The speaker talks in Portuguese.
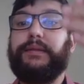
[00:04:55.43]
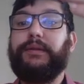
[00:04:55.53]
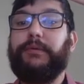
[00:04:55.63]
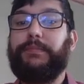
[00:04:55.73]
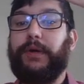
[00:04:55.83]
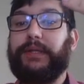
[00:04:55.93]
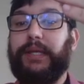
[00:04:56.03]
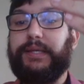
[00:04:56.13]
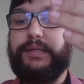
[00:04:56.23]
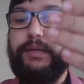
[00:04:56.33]
Não pode
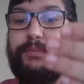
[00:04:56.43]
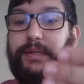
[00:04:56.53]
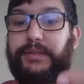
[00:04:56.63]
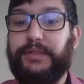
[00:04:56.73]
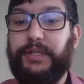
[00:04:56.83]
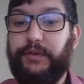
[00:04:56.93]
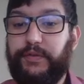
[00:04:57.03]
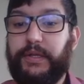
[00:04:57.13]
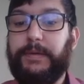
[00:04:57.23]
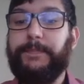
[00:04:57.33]
ter nenhuma
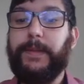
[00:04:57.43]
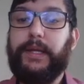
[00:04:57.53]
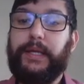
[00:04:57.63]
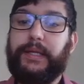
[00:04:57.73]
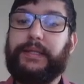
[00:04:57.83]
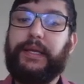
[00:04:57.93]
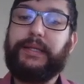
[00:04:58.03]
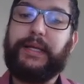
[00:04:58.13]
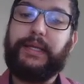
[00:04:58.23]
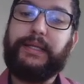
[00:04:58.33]
dívida e tem
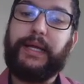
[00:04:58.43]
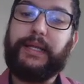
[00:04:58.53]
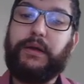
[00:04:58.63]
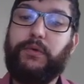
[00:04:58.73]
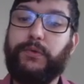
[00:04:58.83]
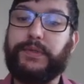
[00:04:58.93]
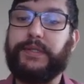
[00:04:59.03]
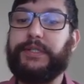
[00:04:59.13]
que estar ali nada consta.